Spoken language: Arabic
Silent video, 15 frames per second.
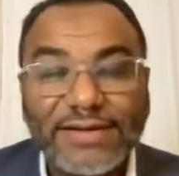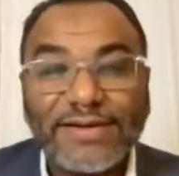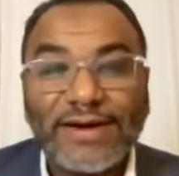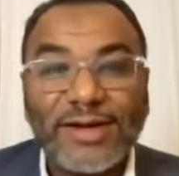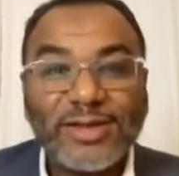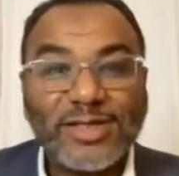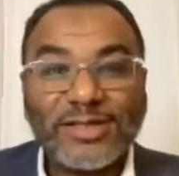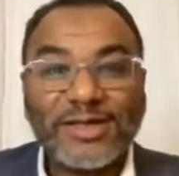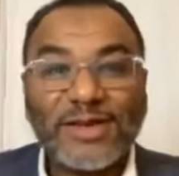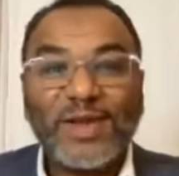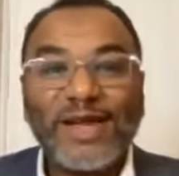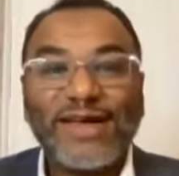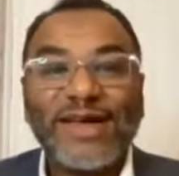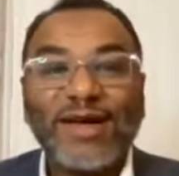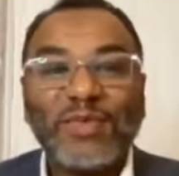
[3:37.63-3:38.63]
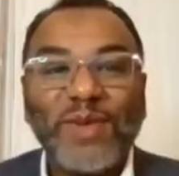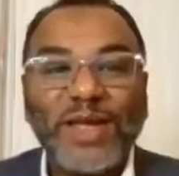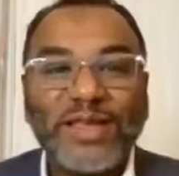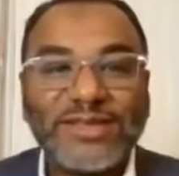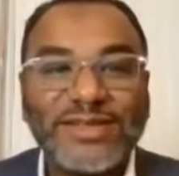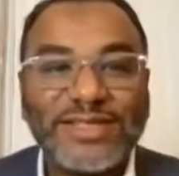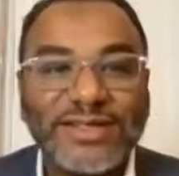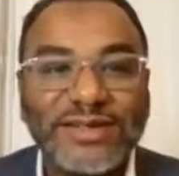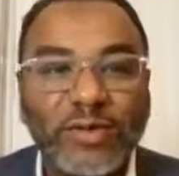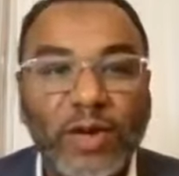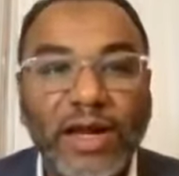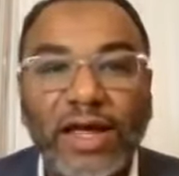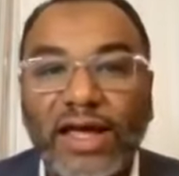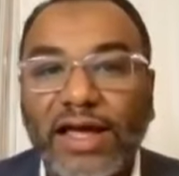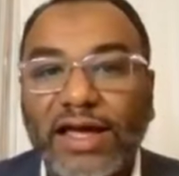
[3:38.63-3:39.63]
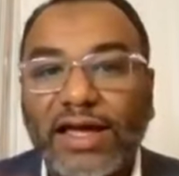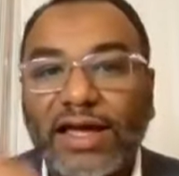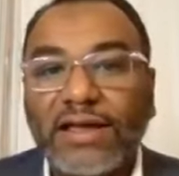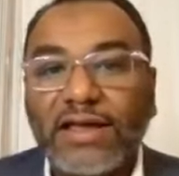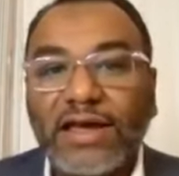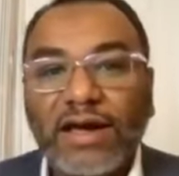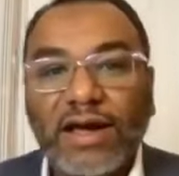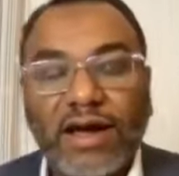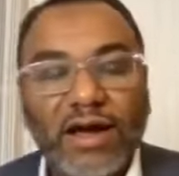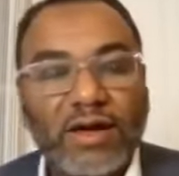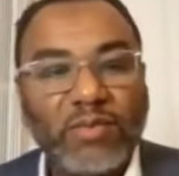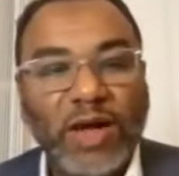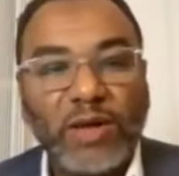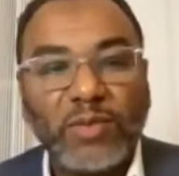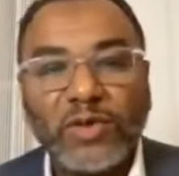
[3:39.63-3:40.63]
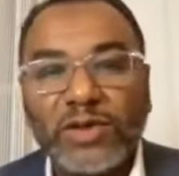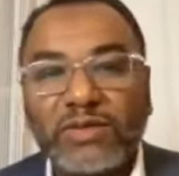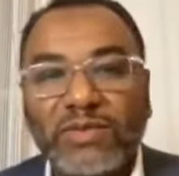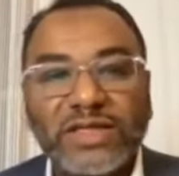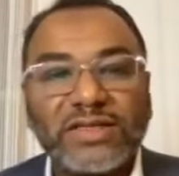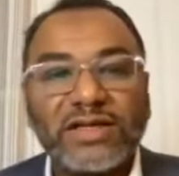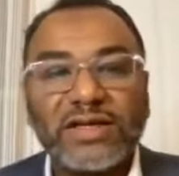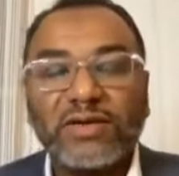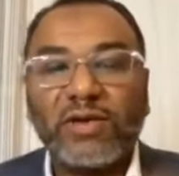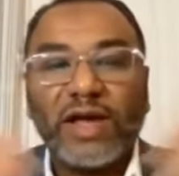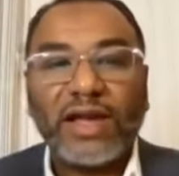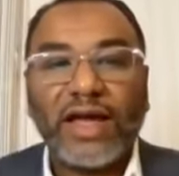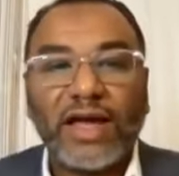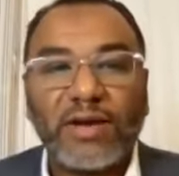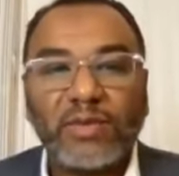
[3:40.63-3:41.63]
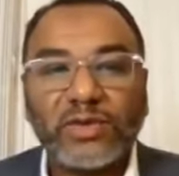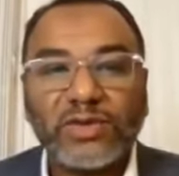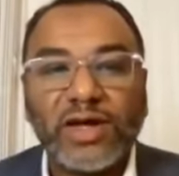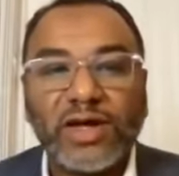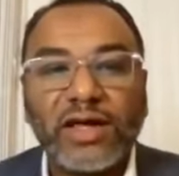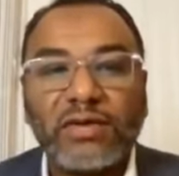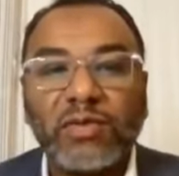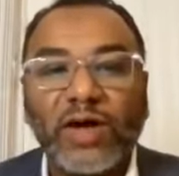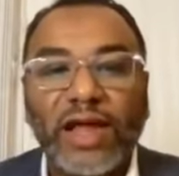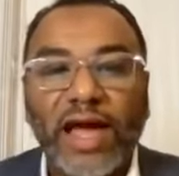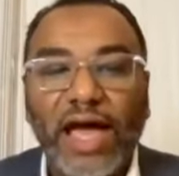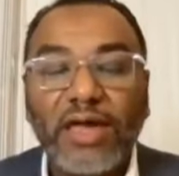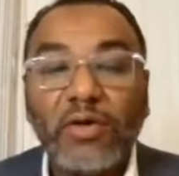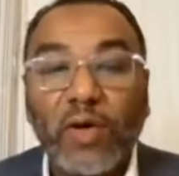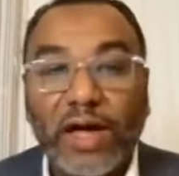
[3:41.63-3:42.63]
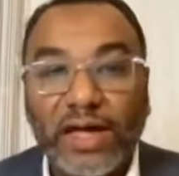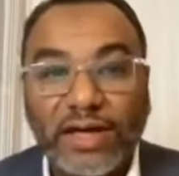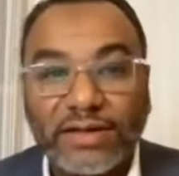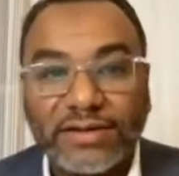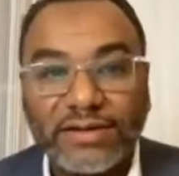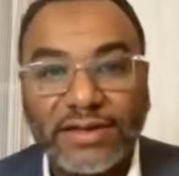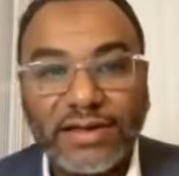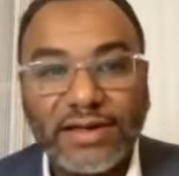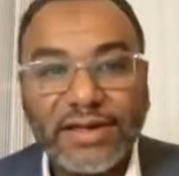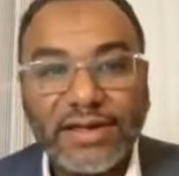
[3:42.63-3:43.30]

حصته من العراق ما تجي ولا آه، محمود المصري ولا ابو صهيب ولا اي واحد صحيح